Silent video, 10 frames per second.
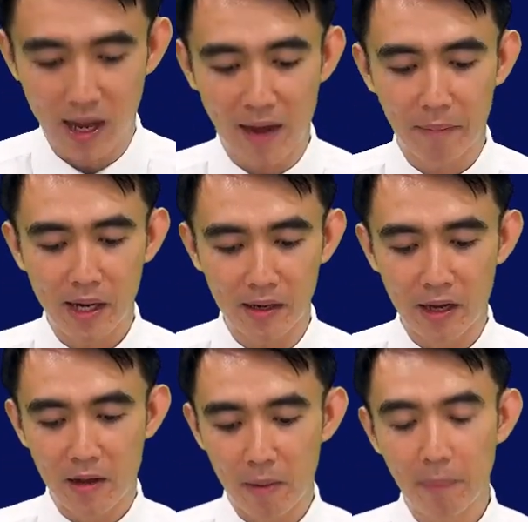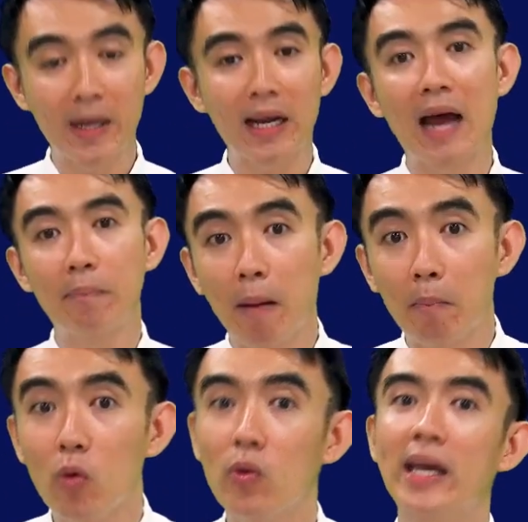อาเมนมาเป็นการ
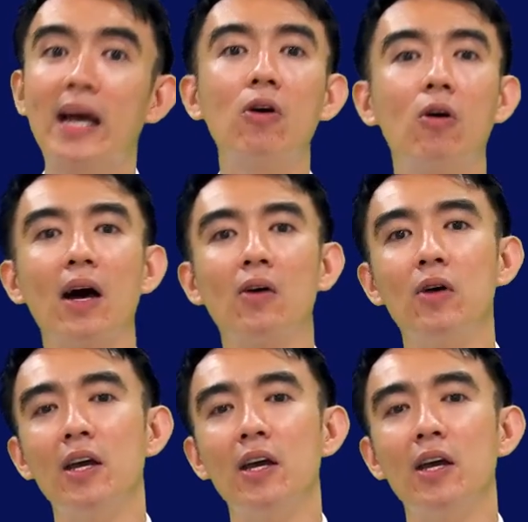บำรุงเลี้ยงของเรา